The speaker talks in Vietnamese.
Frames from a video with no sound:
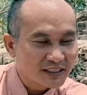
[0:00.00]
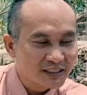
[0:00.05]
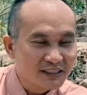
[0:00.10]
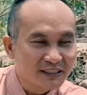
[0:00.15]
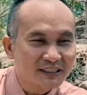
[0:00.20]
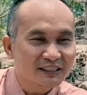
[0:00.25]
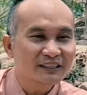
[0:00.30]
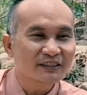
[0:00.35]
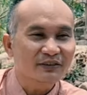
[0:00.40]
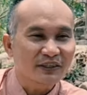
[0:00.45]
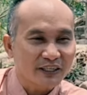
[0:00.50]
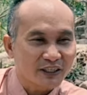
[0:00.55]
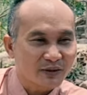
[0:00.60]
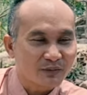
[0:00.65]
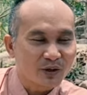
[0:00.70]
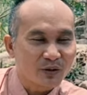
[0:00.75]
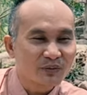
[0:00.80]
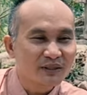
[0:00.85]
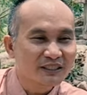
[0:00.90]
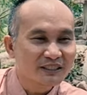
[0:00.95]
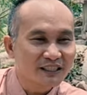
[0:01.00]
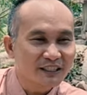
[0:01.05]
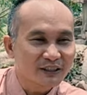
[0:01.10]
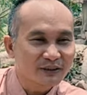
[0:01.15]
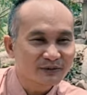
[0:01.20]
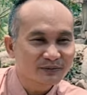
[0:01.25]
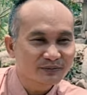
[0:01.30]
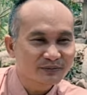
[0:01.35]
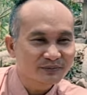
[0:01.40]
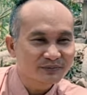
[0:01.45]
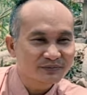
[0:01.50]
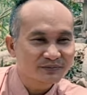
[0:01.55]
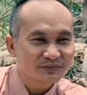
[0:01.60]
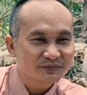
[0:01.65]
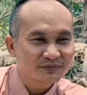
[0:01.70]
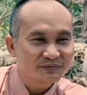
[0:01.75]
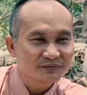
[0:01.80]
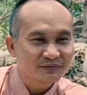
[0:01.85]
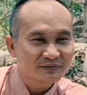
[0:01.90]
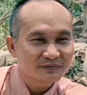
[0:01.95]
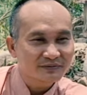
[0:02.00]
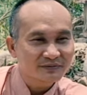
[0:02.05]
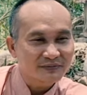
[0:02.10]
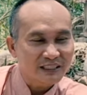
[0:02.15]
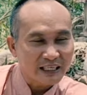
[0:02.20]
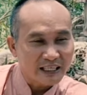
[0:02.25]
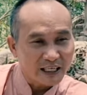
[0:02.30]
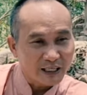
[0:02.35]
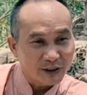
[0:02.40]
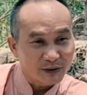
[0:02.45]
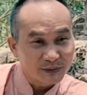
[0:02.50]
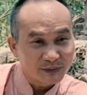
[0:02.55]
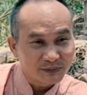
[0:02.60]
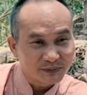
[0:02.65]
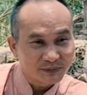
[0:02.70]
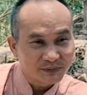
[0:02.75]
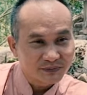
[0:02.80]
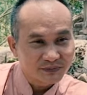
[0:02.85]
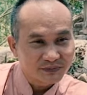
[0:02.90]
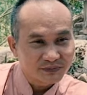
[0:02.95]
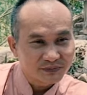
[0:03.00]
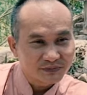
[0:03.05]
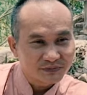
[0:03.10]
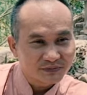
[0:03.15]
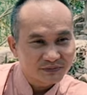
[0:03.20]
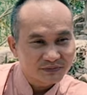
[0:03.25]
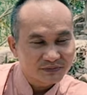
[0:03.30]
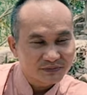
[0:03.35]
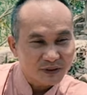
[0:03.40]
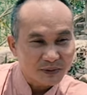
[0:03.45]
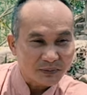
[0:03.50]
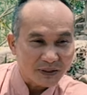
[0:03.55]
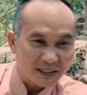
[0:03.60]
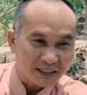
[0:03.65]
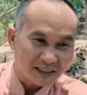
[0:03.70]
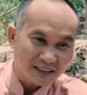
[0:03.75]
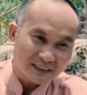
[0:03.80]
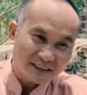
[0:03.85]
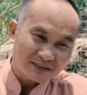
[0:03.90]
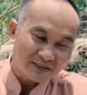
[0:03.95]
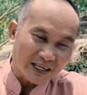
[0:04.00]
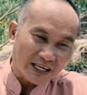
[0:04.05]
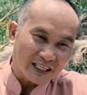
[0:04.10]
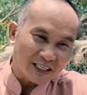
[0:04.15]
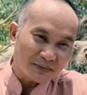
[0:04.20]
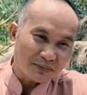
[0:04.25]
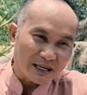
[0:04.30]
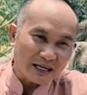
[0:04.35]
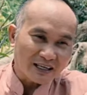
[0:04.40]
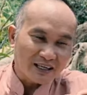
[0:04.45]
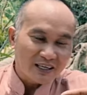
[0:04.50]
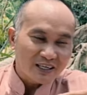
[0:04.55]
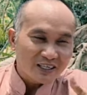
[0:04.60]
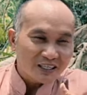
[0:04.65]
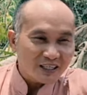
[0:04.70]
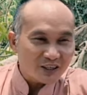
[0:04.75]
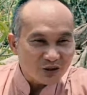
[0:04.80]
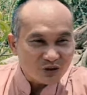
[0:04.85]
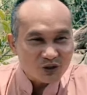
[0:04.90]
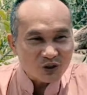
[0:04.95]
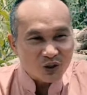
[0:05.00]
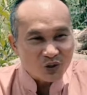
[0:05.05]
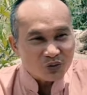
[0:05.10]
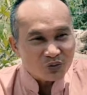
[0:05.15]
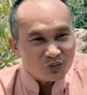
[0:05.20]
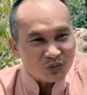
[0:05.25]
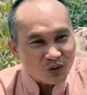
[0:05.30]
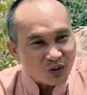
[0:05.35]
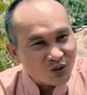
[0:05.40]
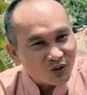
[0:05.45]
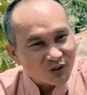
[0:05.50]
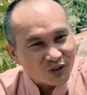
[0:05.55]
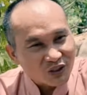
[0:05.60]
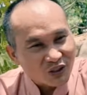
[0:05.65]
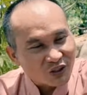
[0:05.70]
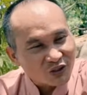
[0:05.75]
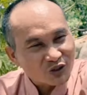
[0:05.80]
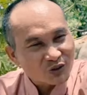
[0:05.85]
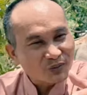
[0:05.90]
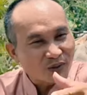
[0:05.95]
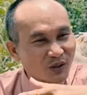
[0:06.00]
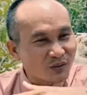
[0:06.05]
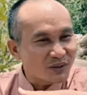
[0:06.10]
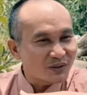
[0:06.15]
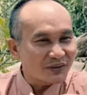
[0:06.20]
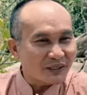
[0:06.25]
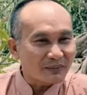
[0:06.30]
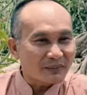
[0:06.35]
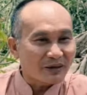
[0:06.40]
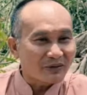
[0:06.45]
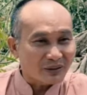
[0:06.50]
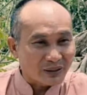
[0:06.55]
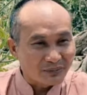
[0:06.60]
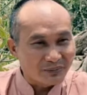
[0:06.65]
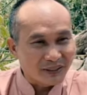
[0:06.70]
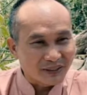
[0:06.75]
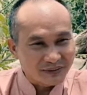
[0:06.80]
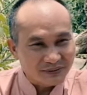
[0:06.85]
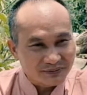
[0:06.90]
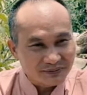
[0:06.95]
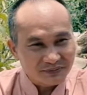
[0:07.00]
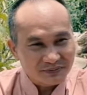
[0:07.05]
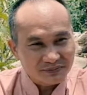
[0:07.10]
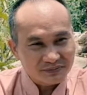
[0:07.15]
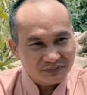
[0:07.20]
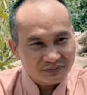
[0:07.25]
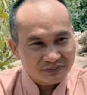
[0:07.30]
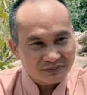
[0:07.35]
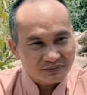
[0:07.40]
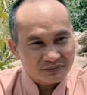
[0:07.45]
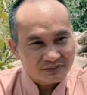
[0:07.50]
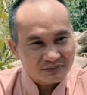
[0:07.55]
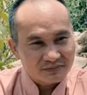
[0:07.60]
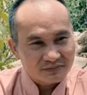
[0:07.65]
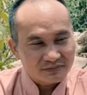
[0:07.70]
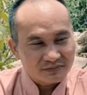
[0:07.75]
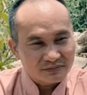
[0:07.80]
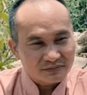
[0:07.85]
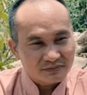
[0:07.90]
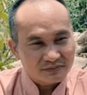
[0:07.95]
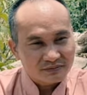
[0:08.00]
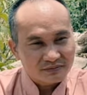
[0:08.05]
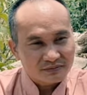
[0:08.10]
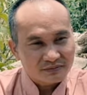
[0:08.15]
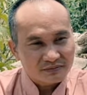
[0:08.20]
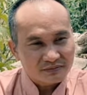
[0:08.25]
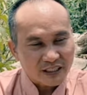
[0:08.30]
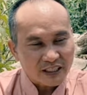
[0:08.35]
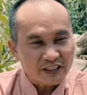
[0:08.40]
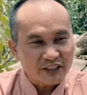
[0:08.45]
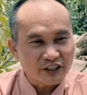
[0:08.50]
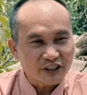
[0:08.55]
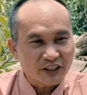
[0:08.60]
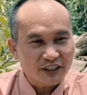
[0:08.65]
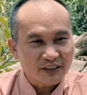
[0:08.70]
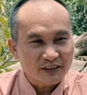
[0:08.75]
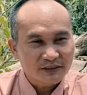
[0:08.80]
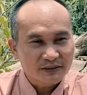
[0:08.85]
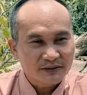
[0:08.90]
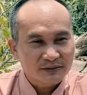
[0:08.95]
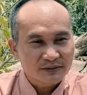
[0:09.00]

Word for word: hướng là phải có bốn hướng không thấy không đúng rồi phải nó ba cái con số bố, con số 4 nó phải bao trùm không thấy chưa